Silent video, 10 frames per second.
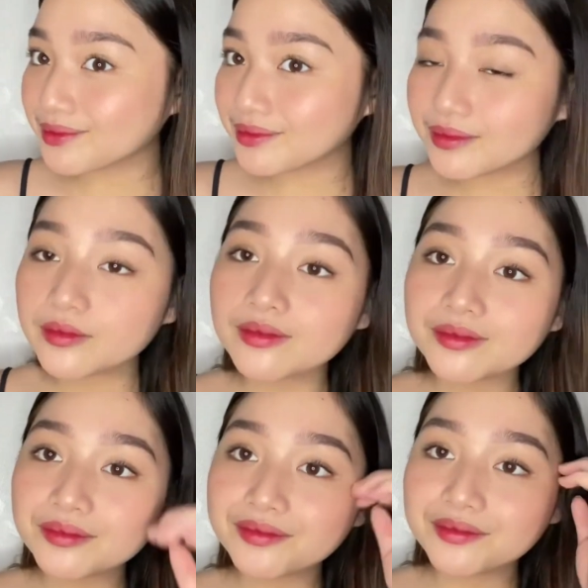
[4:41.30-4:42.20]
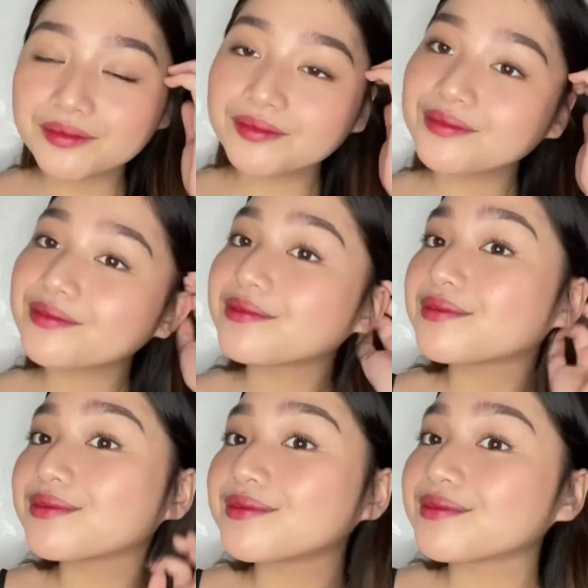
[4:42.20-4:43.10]

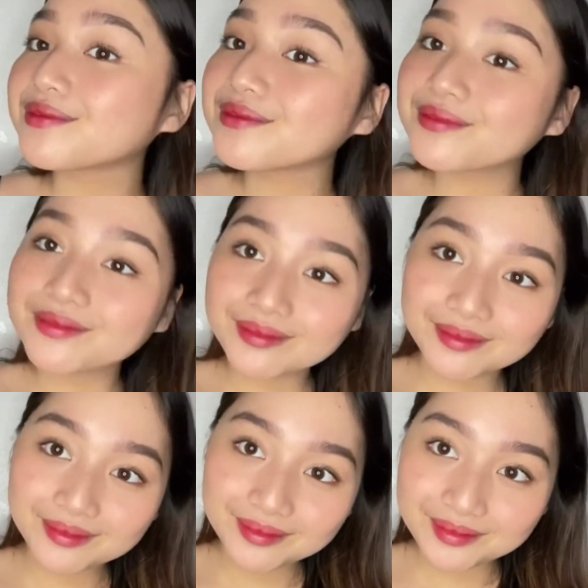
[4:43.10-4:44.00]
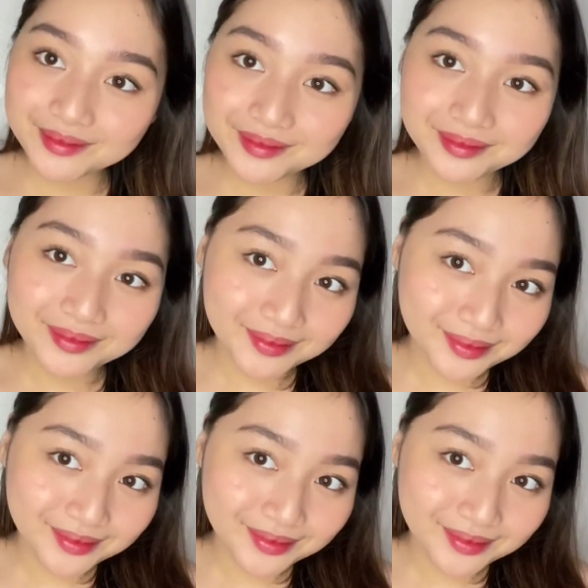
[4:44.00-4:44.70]
today It's gonna play out the